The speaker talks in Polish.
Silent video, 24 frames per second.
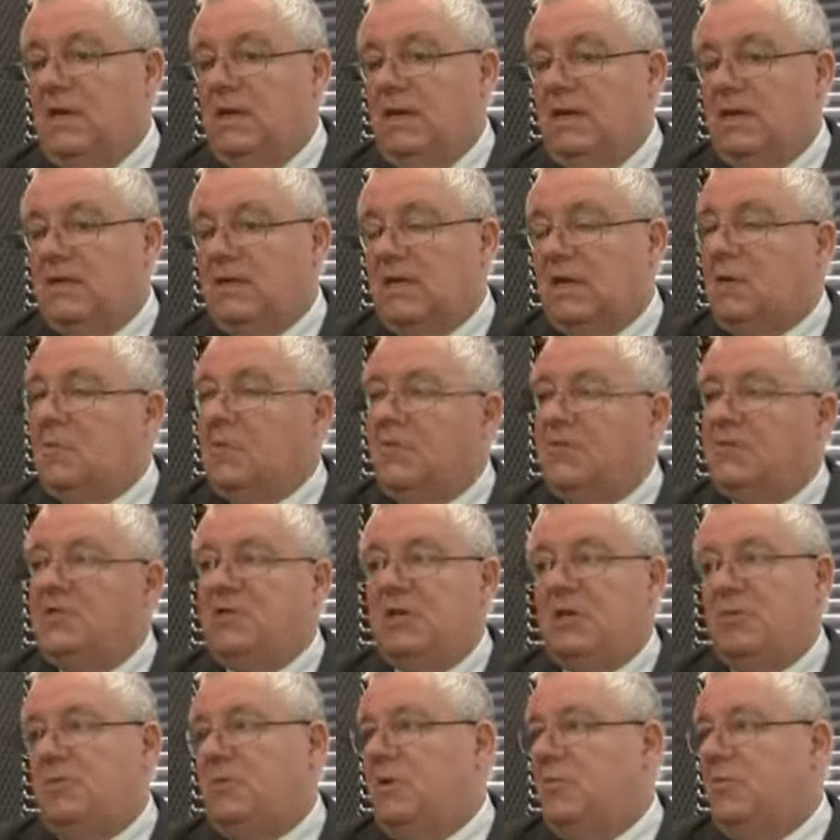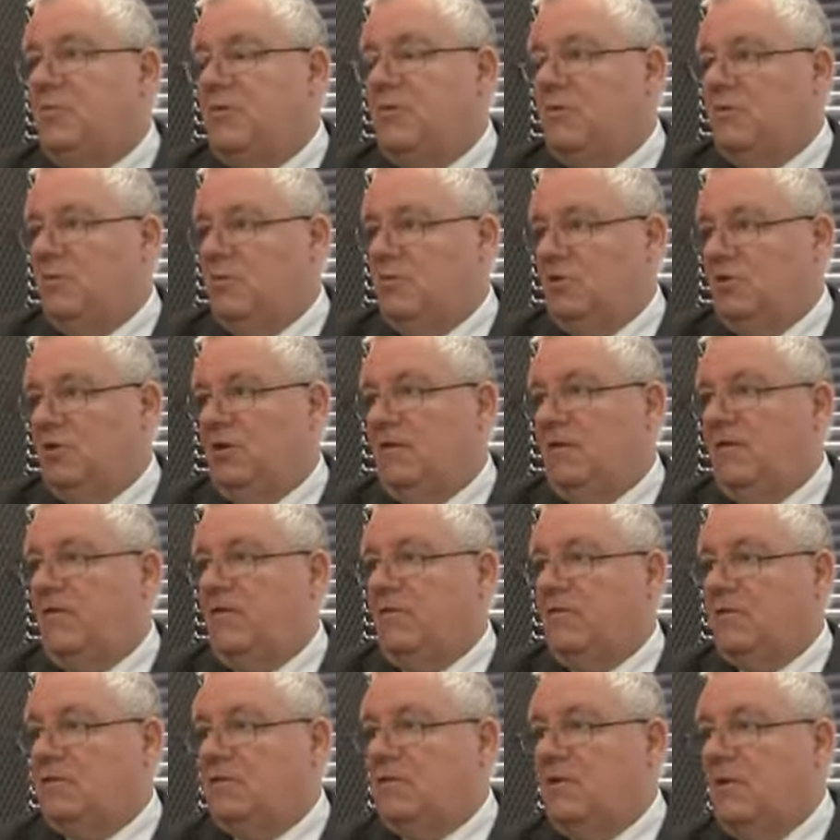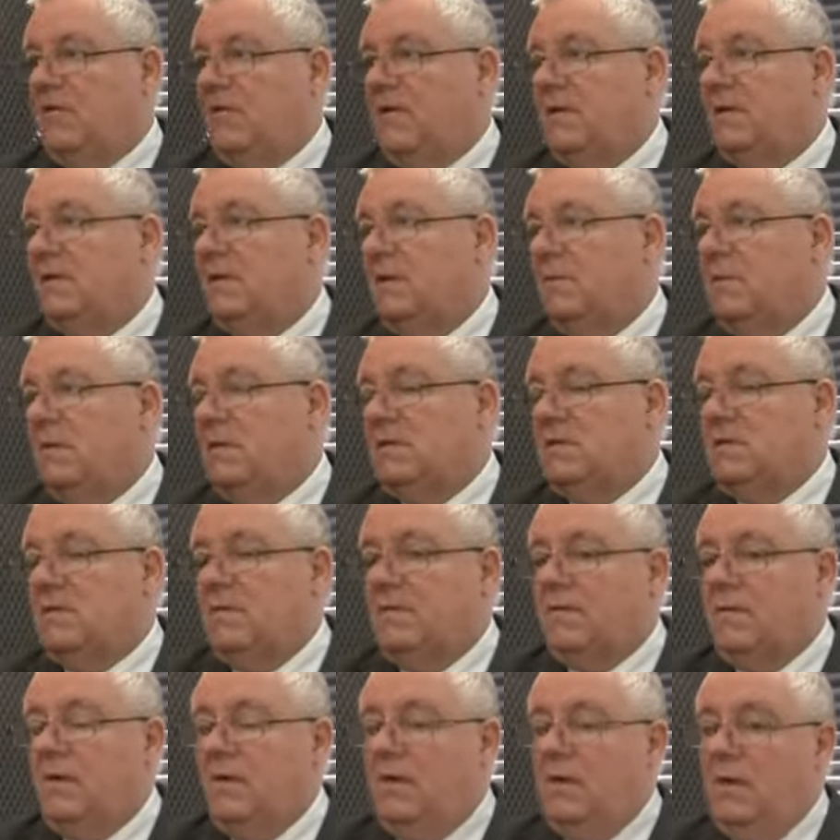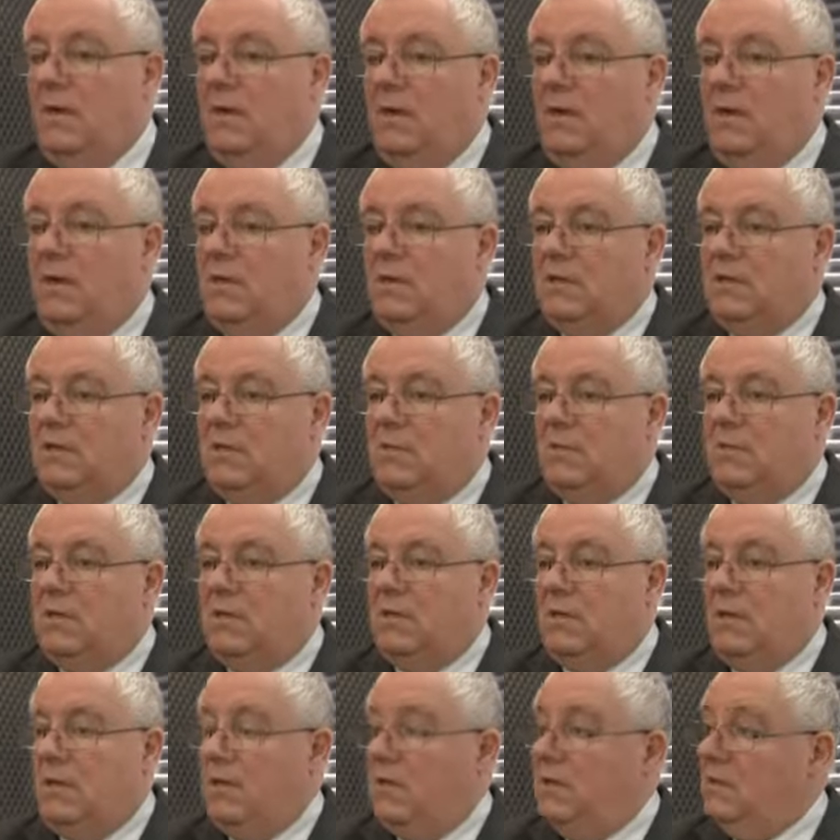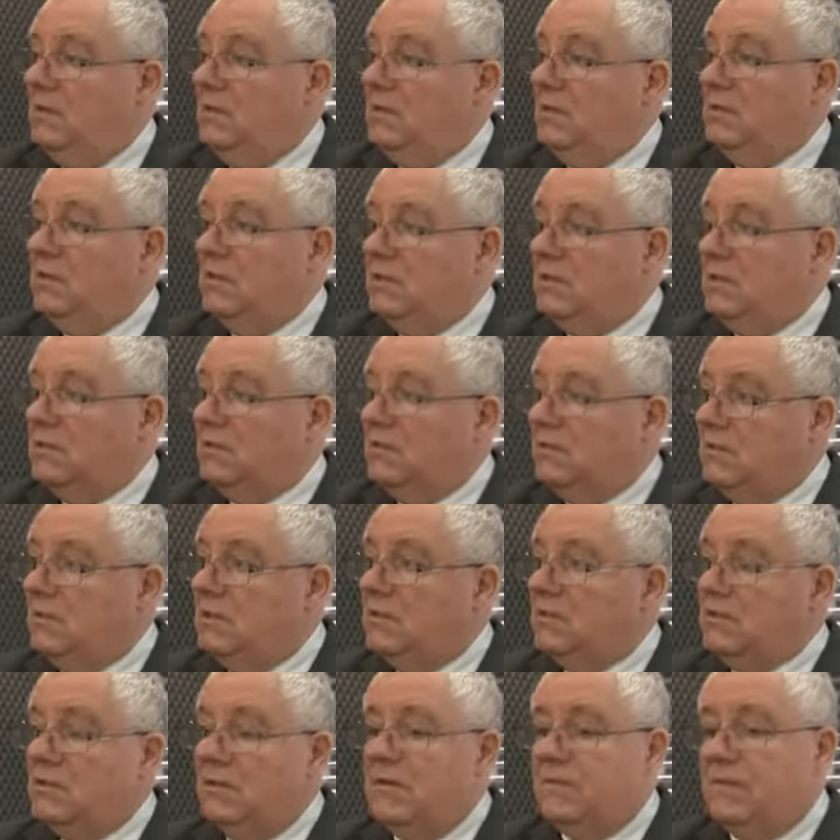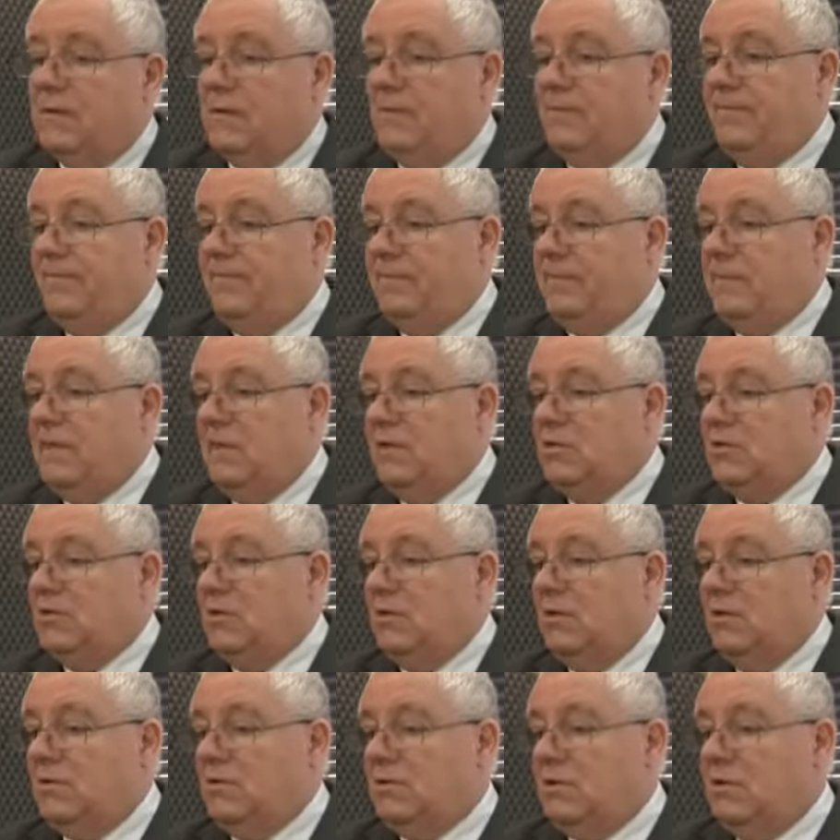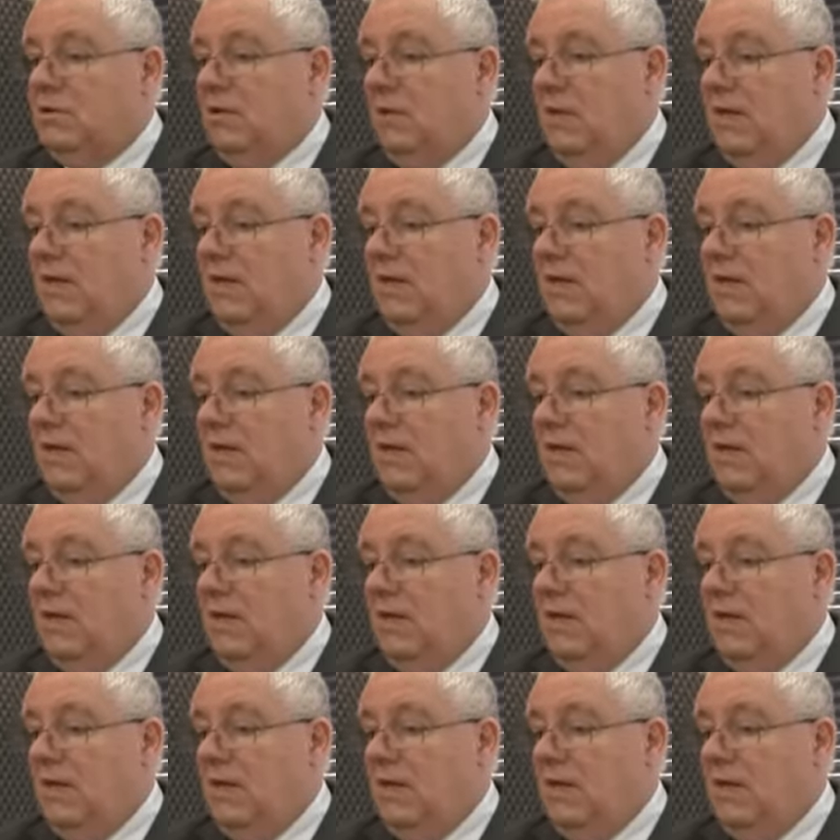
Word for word: Ale tak jak powiedziałem, nie byłoby możliwe funkcjonowanie tej placówki, gdyby nie te dodatkowe środki.